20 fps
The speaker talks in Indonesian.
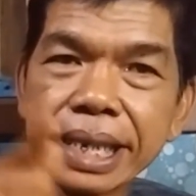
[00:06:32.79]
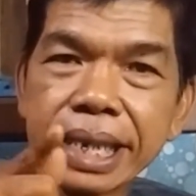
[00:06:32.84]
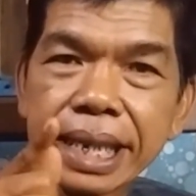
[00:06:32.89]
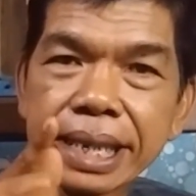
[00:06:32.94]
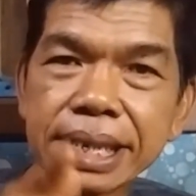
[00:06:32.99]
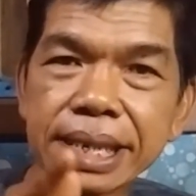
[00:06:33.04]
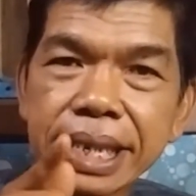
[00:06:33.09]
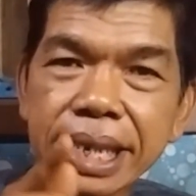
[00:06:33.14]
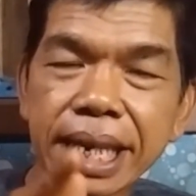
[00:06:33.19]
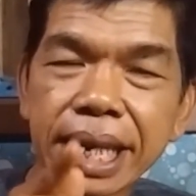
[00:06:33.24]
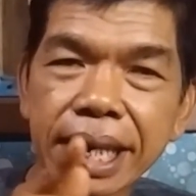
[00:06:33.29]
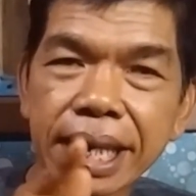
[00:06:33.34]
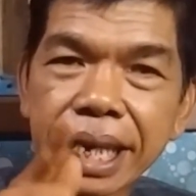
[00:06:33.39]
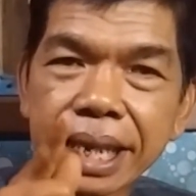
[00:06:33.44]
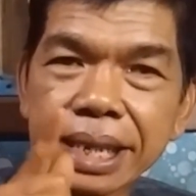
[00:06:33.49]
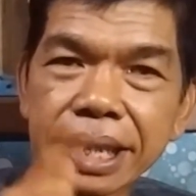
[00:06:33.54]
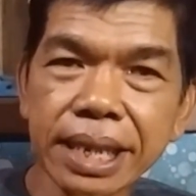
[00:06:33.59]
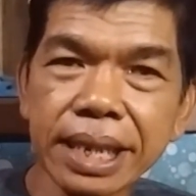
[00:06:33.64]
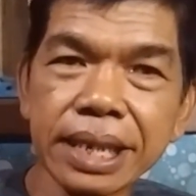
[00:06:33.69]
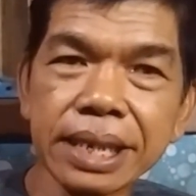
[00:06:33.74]
dan jika
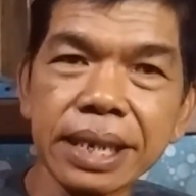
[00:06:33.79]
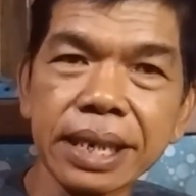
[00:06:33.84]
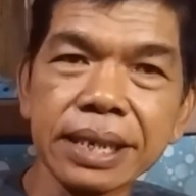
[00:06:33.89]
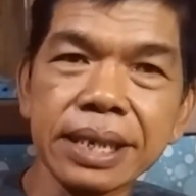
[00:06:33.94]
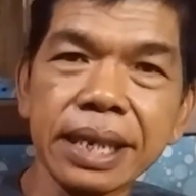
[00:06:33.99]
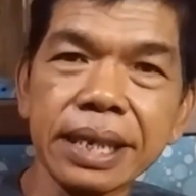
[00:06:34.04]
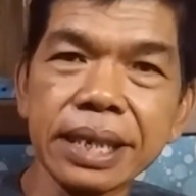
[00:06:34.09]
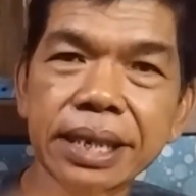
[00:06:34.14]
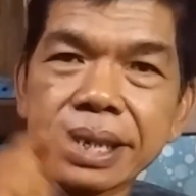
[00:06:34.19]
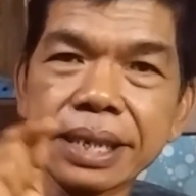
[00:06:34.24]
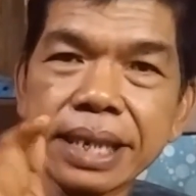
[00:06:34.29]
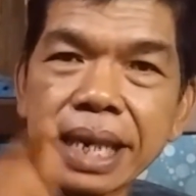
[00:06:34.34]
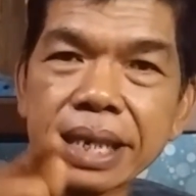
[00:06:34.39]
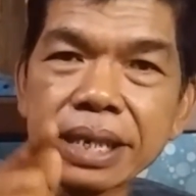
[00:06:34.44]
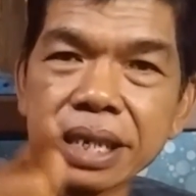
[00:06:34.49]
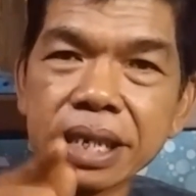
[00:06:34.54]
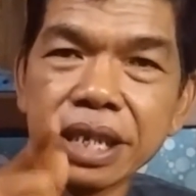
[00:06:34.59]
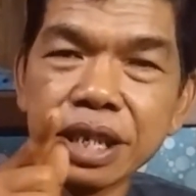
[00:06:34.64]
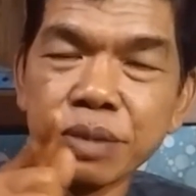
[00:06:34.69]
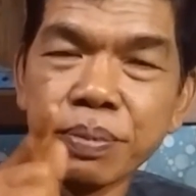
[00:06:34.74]
nanti terjadi
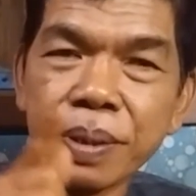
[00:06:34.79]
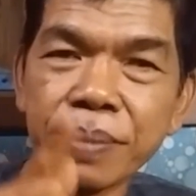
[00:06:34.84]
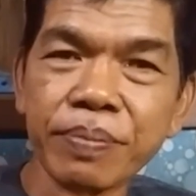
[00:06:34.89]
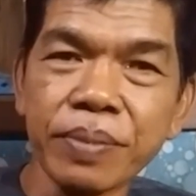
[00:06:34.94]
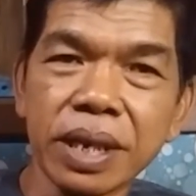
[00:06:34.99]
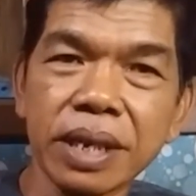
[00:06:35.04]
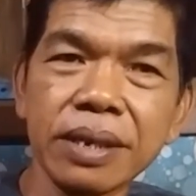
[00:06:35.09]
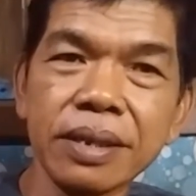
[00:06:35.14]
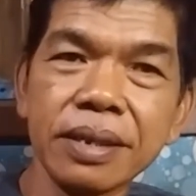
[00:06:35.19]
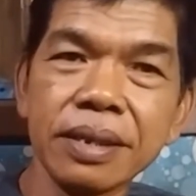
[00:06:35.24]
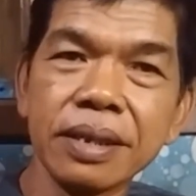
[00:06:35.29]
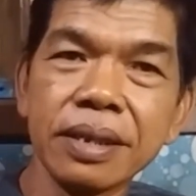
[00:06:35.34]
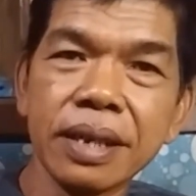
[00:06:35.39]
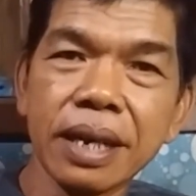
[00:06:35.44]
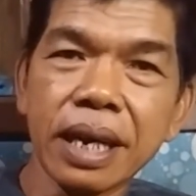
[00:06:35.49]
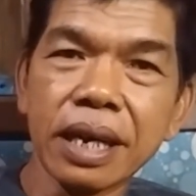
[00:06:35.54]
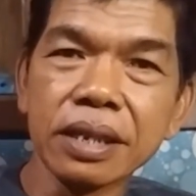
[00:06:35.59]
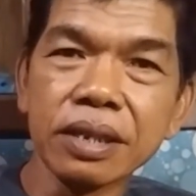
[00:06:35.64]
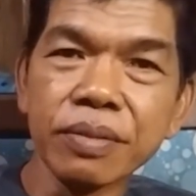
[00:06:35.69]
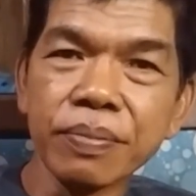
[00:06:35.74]
justice people
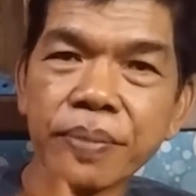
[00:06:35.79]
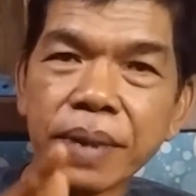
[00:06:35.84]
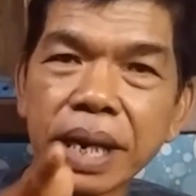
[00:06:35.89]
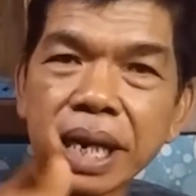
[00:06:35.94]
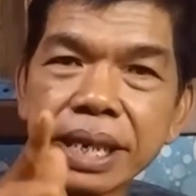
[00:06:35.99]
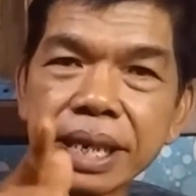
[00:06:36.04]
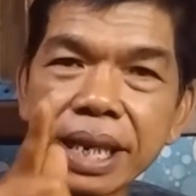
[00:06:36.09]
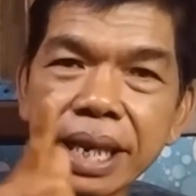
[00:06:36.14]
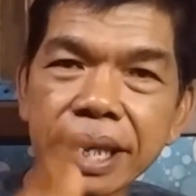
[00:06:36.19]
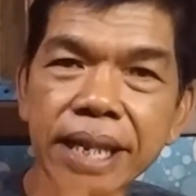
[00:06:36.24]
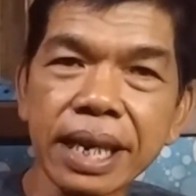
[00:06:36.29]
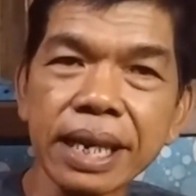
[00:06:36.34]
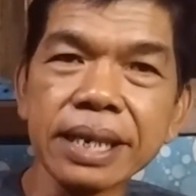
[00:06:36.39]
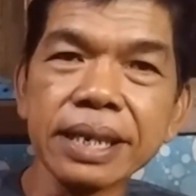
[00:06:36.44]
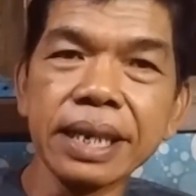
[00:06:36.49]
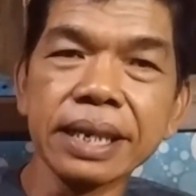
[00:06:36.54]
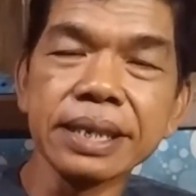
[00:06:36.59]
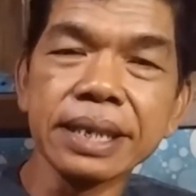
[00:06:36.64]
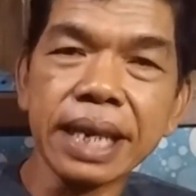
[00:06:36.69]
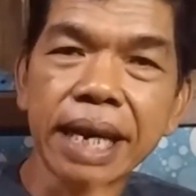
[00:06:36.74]
atau peradilan
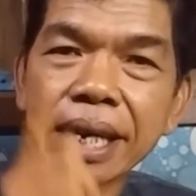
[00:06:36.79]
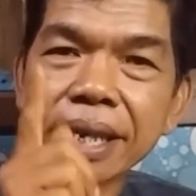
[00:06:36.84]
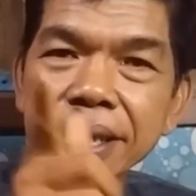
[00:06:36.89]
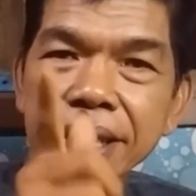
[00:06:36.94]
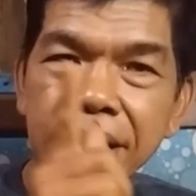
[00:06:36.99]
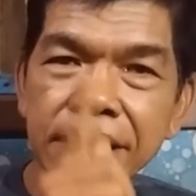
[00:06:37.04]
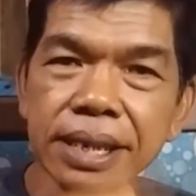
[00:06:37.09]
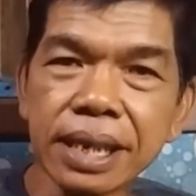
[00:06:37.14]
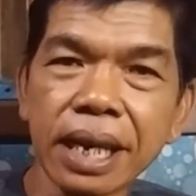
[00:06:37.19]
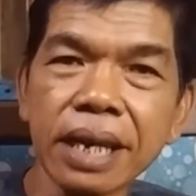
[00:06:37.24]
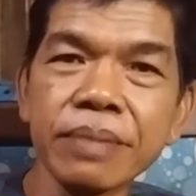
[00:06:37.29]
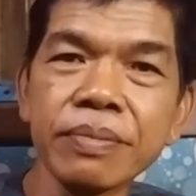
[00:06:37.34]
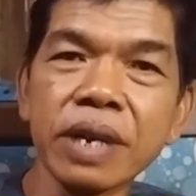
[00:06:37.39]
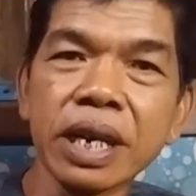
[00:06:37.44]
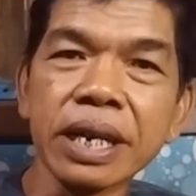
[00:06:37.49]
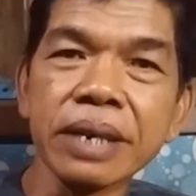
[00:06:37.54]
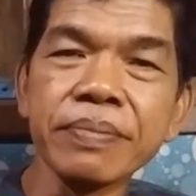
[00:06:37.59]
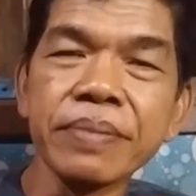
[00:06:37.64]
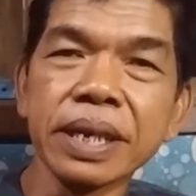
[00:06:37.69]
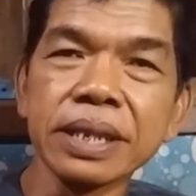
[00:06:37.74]
rakyat, jangan tanya
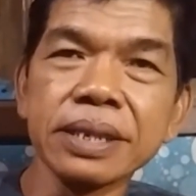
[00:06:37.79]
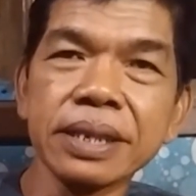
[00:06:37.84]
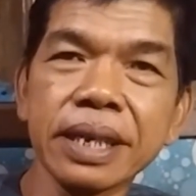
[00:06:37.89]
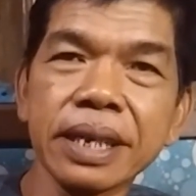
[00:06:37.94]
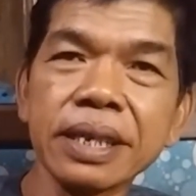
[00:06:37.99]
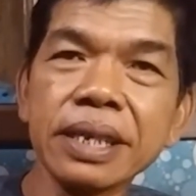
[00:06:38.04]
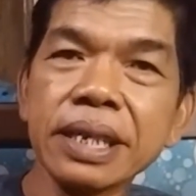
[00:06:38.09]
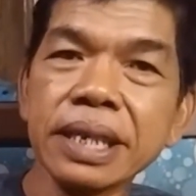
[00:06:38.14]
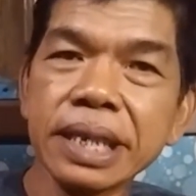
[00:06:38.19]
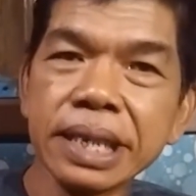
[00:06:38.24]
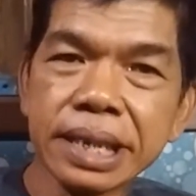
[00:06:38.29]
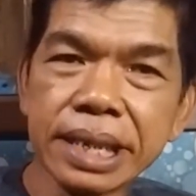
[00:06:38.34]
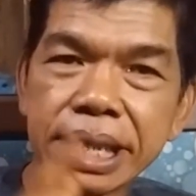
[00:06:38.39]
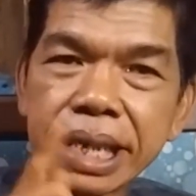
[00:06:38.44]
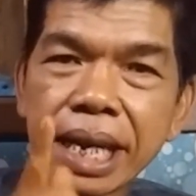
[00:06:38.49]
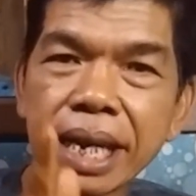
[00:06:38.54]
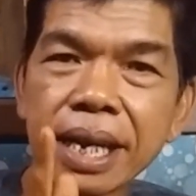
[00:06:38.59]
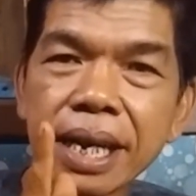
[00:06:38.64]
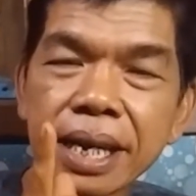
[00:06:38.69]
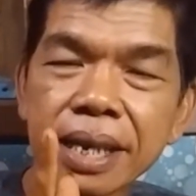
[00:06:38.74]
kamu akibatnya
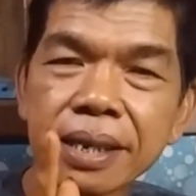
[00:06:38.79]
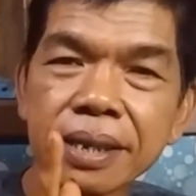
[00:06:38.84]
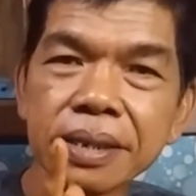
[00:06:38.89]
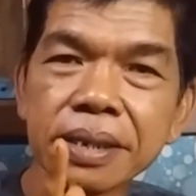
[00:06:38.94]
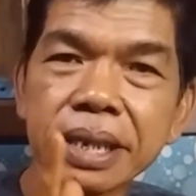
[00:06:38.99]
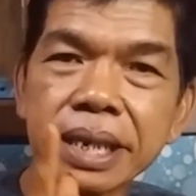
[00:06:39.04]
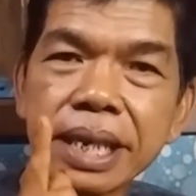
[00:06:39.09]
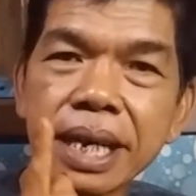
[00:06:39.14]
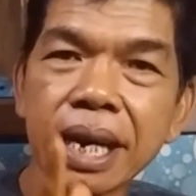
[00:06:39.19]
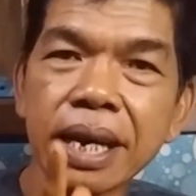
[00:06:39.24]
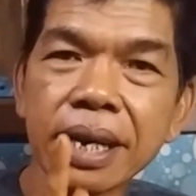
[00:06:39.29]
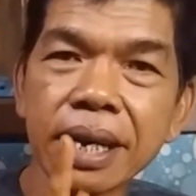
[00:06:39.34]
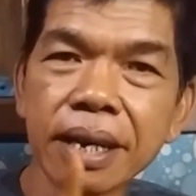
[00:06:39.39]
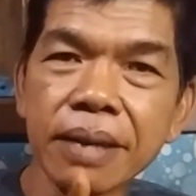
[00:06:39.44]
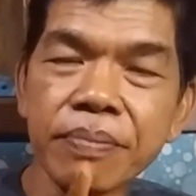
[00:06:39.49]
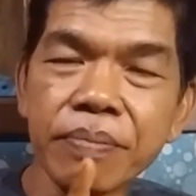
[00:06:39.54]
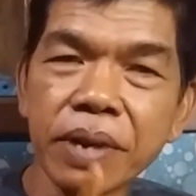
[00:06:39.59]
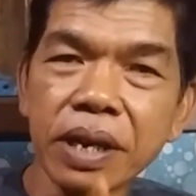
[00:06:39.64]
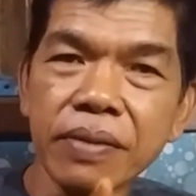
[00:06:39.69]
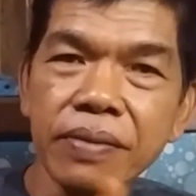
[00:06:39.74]
Jangan
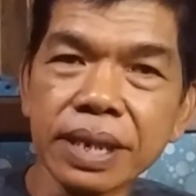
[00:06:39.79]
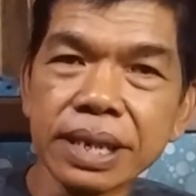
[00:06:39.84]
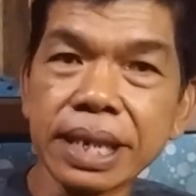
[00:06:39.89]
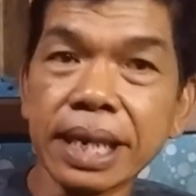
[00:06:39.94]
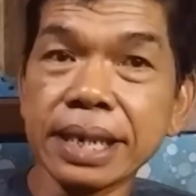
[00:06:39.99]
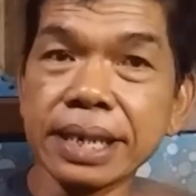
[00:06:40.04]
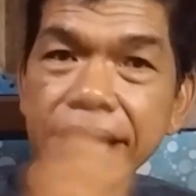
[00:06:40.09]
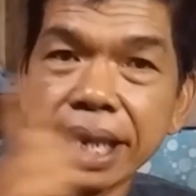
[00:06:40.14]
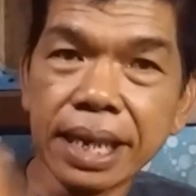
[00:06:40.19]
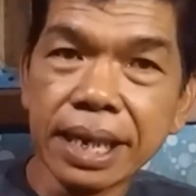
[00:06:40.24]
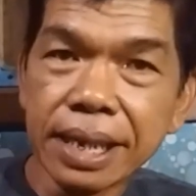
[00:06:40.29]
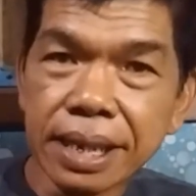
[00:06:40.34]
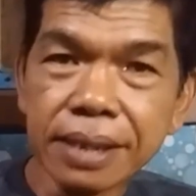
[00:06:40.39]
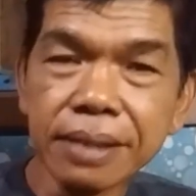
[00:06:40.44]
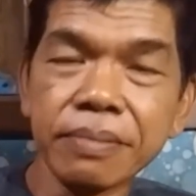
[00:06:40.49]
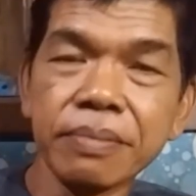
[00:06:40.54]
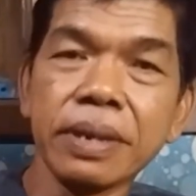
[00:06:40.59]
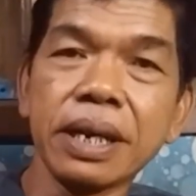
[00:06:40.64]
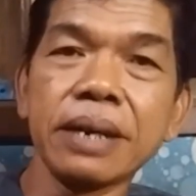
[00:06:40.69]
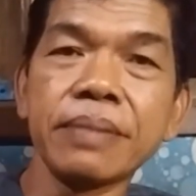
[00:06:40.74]
dianggap
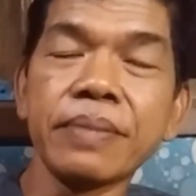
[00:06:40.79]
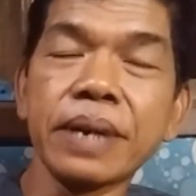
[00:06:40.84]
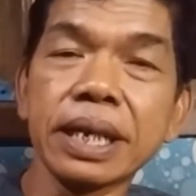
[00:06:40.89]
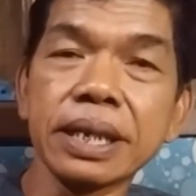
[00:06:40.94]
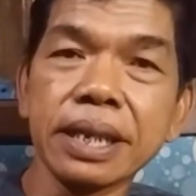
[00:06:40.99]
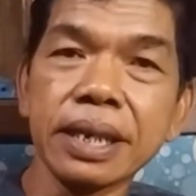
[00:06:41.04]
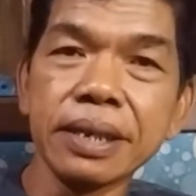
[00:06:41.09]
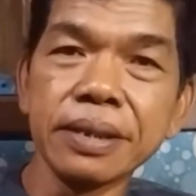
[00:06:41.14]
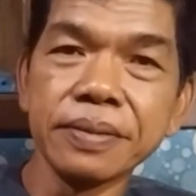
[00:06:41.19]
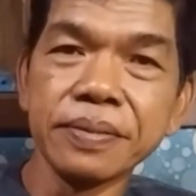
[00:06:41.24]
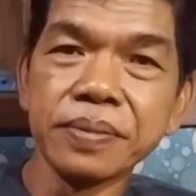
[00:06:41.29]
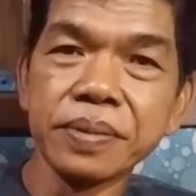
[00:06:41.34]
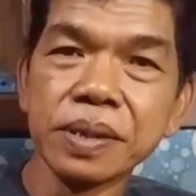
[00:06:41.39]
bahwasanya, maaf kata,